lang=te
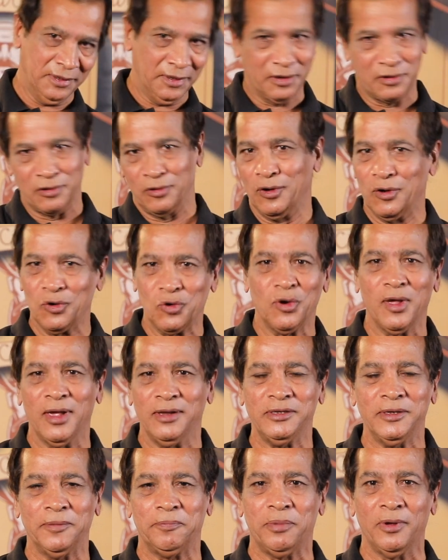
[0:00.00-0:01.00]
ఇంటర్వ్యూలో కూడా
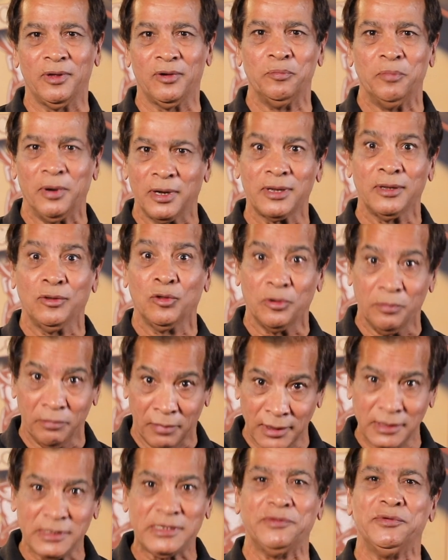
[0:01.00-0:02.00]
ఆయన చెప్పారు బట్ ఇది ఒక
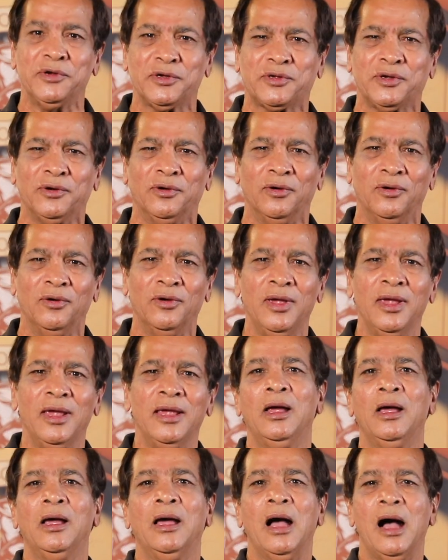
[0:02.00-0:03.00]
మంచి విషయం
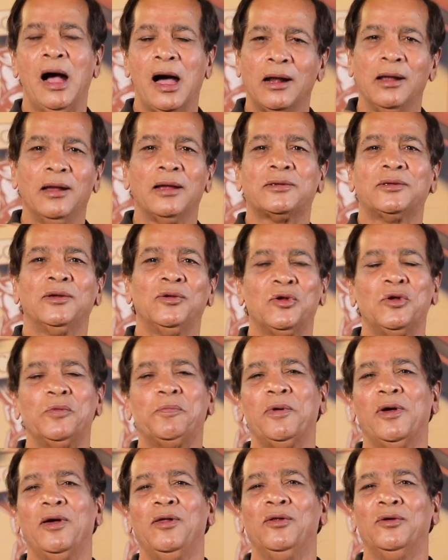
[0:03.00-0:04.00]
ఆరు లక్షల
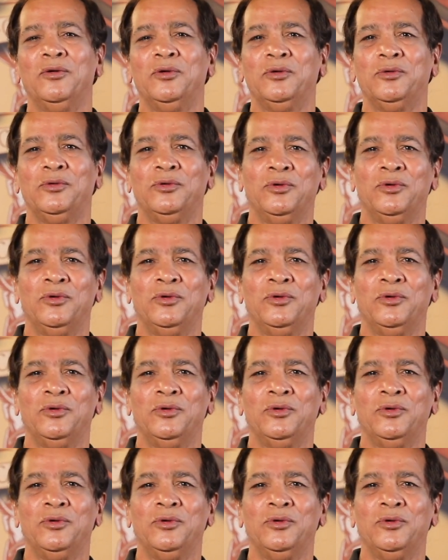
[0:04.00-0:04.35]
రూపాయలు